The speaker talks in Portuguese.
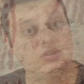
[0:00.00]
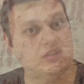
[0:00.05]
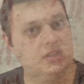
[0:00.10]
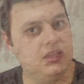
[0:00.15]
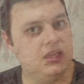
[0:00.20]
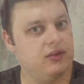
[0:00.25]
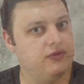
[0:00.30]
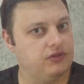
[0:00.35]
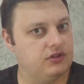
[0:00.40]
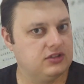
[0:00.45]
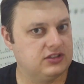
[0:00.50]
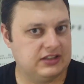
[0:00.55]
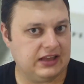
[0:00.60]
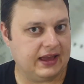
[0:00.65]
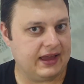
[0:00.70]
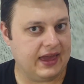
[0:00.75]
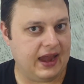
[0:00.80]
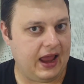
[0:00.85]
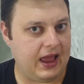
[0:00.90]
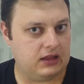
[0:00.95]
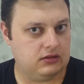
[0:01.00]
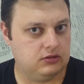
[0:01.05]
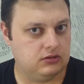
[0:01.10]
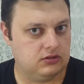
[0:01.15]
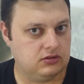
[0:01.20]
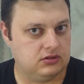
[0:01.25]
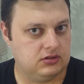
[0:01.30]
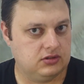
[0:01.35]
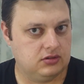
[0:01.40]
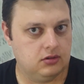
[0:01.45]
os livros
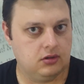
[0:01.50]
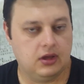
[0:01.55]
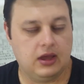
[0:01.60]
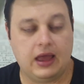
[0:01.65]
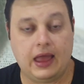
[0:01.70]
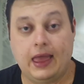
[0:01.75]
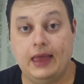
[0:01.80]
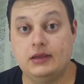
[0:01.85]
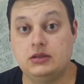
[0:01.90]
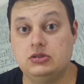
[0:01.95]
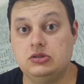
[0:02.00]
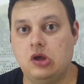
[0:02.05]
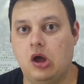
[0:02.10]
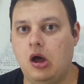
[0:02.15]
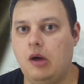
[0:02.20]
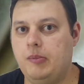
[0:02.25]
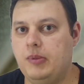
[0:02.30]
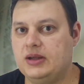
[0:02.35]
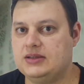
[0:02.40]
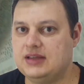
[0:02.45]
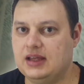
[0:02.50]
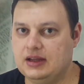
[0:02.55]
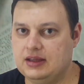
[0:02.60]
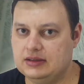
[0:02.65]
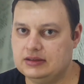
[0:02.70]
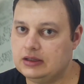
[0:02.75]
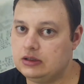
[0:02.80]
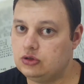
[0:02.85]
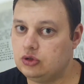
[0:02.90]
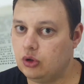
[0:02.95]
sagrados, as obras
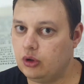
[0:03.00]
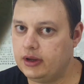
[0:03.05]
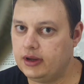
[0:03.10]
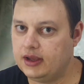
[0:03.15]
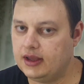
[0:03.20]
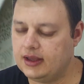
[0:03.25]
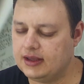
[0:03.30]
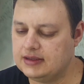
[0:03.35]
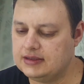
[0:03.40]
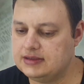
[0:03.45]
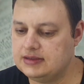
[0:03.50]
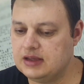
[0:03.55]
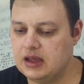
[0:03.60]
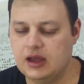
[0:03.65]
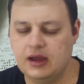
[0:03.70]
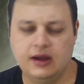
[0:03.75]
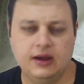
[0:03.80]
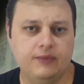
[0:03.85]
arquitetônicas,